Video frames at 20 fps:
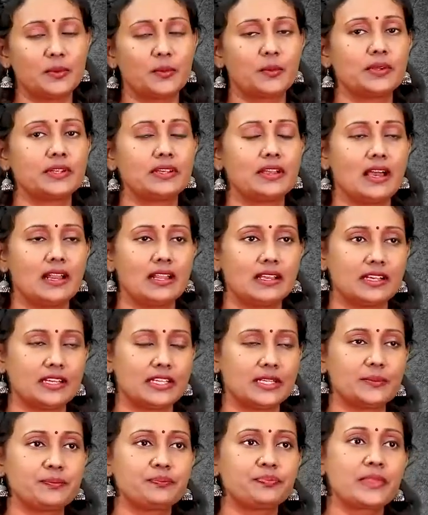ஒரு
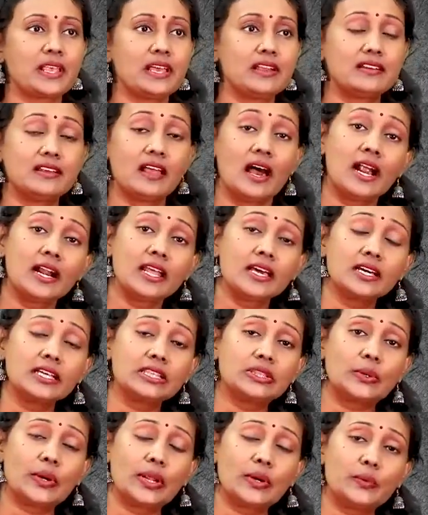காலகட்டம்
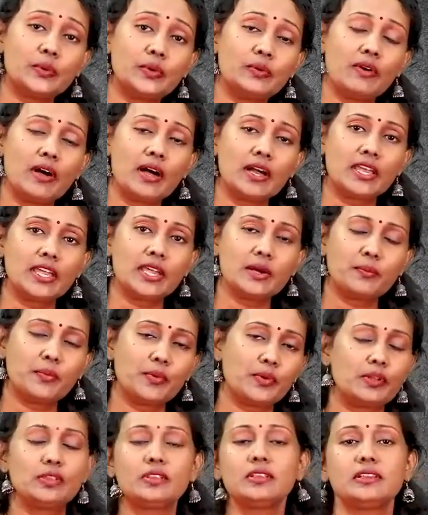நாடகத்துறை உள்வாங்கிய
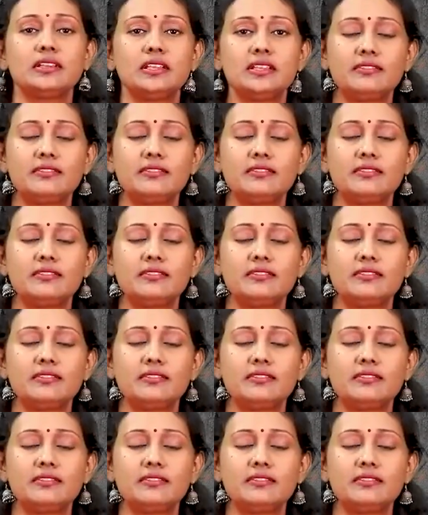பொழுது